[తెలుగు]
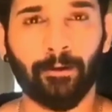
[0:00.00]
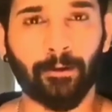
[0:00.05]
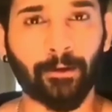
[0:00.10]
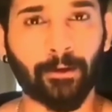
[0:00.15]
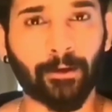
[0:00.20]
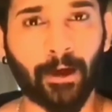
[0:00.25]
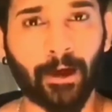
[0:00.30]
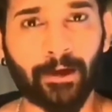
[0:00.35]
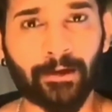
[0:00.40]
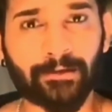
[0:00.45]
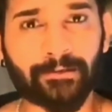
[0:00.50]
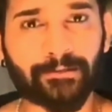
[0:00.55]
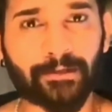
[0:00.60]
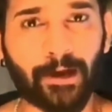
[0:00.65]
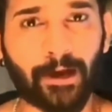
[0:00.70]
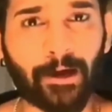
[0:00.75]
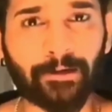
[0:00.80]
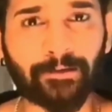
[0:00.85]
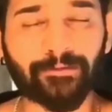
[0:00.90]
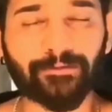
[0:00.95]
హే గాయస్
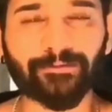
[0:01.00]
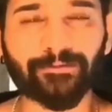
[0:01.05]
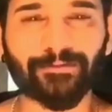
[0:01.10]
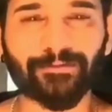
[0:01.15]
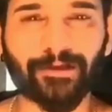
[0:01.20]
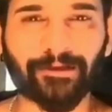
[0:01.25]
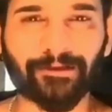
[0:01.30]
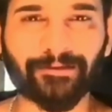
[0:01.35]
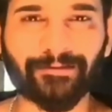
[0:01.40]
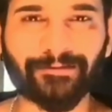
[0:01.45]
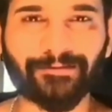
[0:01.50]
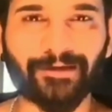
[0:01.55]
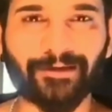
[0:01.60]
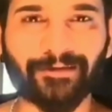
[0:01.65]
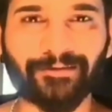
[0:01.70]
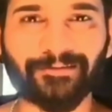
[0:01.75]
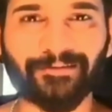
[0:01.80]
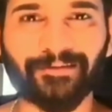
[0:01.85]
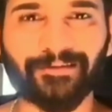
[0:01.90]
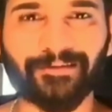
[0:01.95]
హాయ్ దిస్ ఇస్ అఖిల్
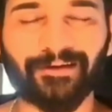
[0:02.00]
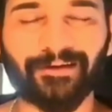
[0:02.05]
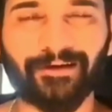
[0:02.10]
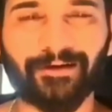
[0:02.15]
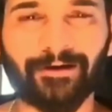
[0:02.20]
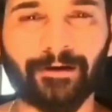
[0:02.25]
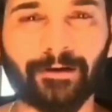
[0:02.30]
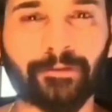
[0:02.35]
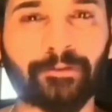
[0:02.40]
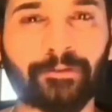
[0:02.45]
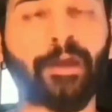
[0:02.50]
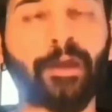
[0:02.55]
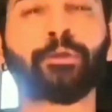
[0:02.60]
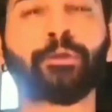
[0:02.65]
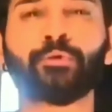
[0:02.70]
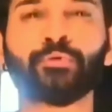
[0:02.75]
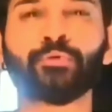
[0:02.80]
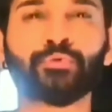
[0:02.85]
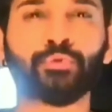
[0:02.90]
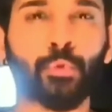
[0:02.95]
సార్థక్
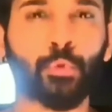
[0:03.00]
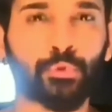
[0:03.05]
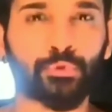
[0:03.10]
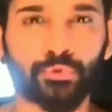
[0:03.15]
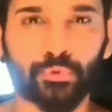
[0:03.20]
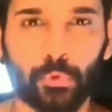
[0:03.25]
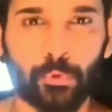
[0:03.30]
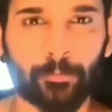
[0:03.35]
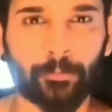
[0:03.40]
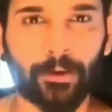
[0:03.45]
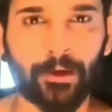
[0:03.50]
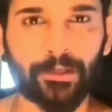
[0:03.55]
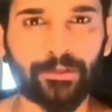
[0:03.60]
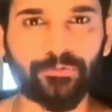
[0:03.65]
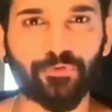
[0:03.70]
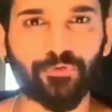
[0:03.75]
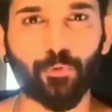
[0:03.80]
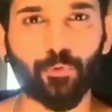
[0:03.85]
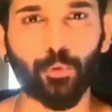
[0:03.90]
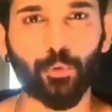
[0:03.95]
థ్యాంక్ యూ సో సో మచ్
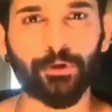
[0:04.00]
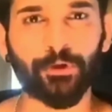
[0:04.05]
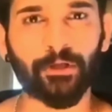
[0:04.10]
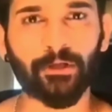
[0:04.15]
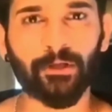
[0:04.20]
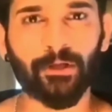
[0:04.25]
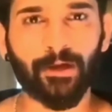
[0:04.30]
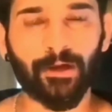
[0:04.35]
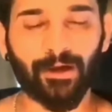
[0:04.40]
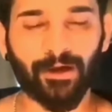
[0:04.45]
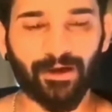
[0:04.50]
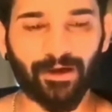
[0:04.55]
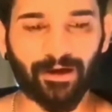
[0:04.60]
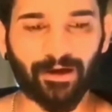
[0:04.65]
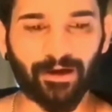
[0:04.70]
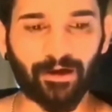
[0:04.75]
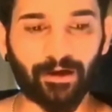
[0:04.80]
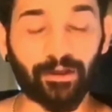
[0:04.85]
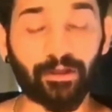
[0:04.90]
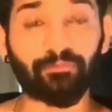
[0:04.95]
ఫర్ ఓటింగ్
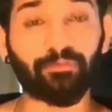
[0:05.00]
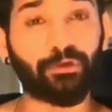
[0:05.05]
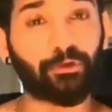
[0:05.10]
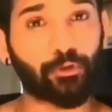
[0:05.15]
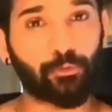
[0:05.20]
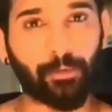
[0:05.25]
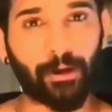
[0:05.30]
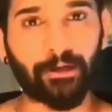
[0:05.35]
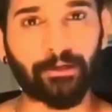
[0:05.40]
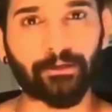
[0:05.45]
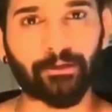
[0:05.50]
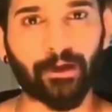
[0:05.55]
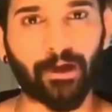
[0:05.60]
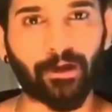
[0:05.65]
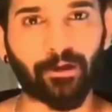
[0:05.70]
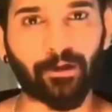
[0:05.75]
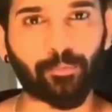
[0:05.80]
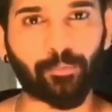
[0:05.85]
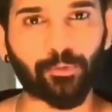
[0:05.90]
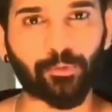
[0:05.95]
ఈ వీడియో బయటికి
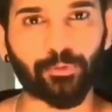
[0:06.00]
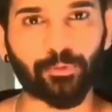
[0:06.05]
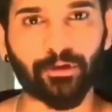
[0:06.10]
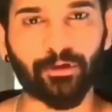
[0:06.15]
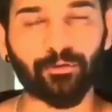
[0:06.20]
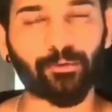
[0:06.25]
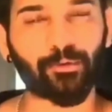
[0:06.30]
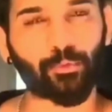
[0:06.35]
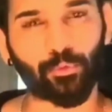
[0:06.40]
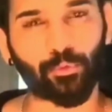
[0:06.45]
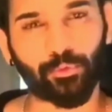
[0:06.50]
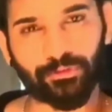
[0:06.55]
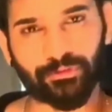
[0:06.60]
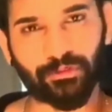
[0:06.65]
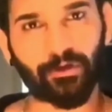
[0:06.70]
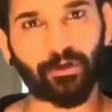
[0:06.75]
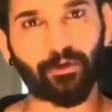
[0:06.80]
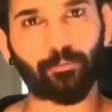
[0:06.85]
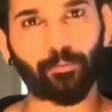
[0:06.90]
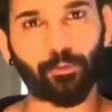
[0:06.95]
రాకపోతుండే మీరు ఓట్
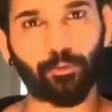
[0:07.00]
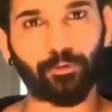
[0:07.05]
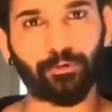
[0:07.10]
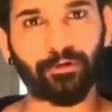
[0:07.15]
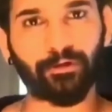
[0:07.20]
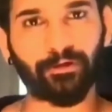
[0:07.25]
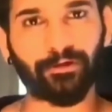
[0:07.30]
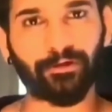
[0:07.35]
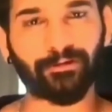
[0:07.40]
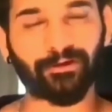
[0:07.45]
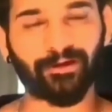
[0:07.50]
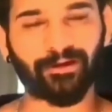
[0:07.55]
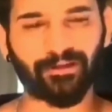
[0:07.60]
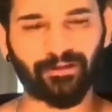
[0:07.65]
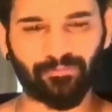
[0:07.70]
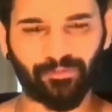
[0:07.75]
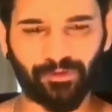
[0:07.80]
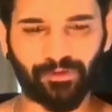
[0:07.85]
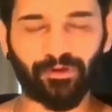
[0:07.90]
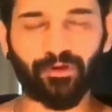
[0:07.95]
చేయకపోయి ఉంటే ఎందుకంటే
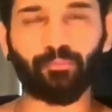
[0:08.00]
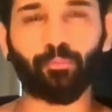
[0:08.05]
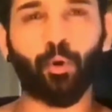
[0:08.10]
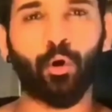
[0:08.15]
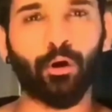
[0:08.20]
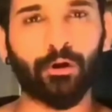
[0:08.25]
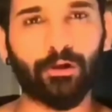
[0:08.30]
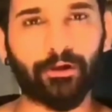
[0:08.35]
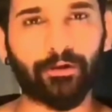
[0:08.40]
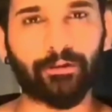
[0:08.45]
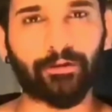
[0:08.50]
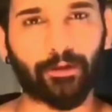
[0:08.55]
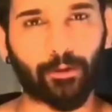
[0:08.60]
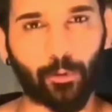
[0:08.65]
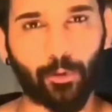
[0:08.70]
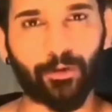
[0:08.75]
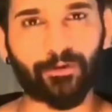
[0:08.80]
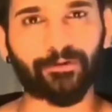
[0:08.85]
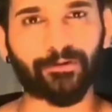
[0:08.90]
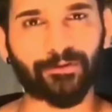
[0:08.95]
ఈ వీడియో నేను ఆల్రెడీ
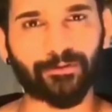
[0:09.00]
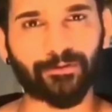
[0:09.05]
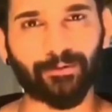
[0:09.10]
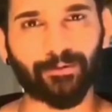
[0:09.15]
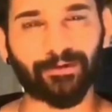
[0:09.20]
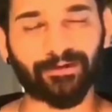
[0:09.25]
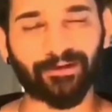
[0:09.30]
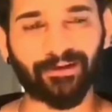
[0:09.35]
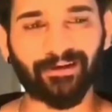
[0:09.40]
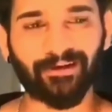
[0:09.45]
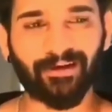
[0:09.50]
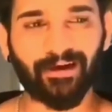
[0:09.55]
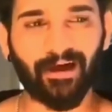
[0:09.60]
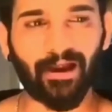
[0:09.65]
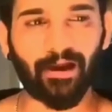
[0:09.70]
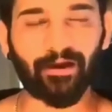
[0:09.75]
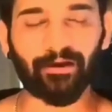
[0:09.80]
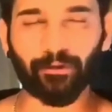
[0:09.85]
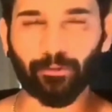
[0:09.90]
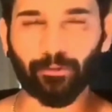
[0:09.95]
రికార్డ్ చేసి పెట్టా
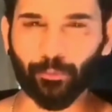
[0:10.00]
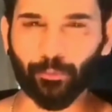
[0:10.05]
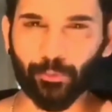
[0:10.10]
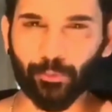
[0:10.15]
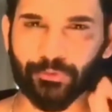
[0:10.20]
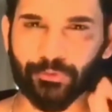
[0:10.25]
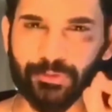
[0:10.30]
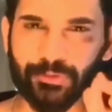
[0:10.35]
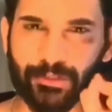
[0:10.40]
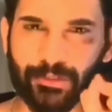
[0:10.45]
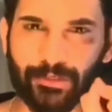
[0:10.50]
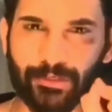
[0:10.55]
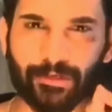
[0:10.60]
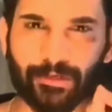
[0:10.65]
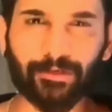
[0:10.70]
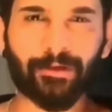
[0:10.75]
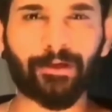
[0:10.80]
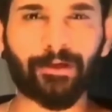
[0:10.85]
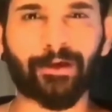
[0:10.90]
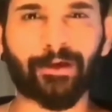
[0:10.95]
అండ్ ఎక్కడో ఒక
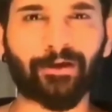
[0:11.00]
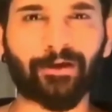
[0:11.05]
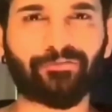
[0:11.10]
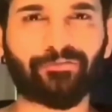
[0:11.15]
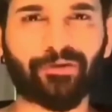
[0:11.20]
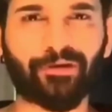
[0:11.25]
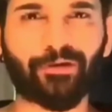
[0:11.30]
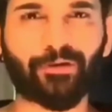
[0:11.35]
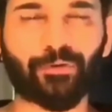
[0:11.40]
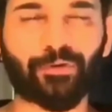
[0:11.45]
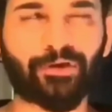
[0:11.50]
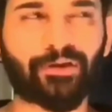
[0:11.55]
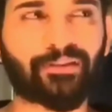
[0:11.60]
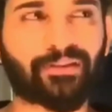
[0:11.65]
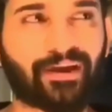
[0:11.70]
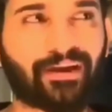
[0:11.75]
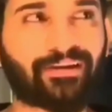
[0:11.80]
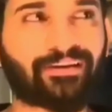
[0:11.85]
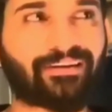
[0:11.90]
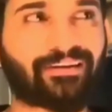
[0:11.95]
చిన్న గట్ ఫీలింగ్ ఉండే
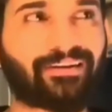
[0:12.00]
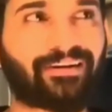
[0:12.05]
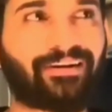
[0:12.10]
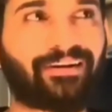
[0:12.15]
దట్